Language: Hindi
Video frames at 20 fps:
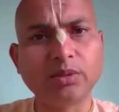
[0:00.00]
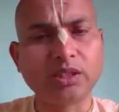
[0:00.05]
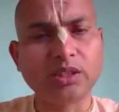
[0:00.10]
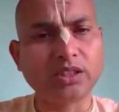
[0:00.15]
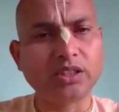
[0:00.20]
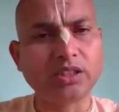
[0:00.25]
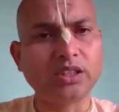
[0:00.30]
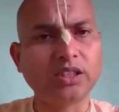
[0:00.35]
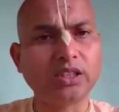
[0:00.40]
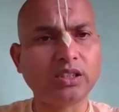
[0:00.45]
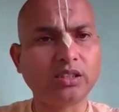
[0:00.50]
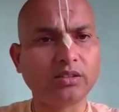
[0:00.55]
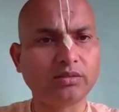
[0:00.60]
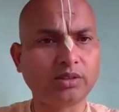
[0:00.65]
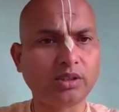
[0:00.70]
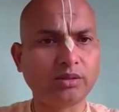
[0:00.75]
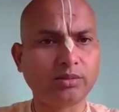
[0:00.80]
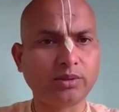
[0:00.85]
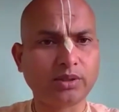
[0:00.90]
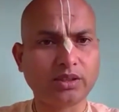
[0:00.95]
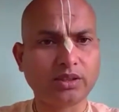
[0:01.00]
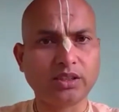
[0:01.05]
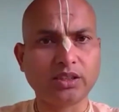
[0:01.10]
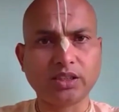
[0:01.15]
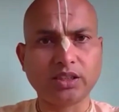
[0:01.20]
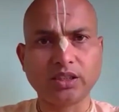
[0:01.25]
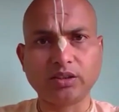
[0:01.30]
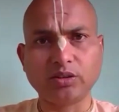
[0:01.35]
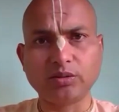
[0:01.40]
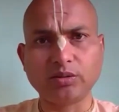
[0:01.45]
भक्ति की नवदा भक्ति
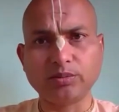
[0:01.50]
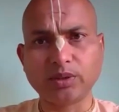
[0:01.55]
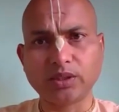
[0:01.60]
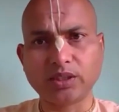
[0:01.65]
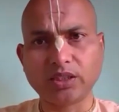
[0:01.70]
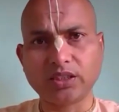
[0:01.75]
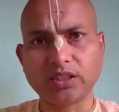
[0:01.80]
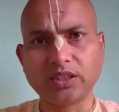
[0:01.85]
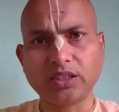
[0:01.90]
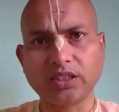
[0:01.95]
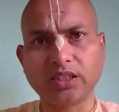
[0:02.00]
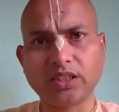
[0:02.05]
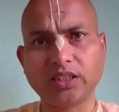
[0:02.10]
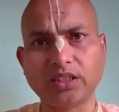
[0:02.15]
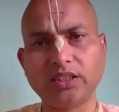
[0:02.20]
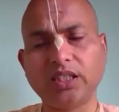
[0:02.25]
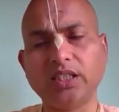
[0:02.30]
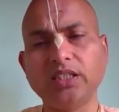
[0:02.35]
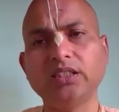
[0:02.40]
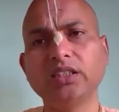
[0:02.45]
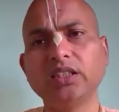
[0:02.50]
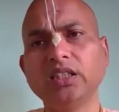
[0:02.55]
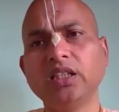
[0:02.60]
के अंगों में अगर देखा जाए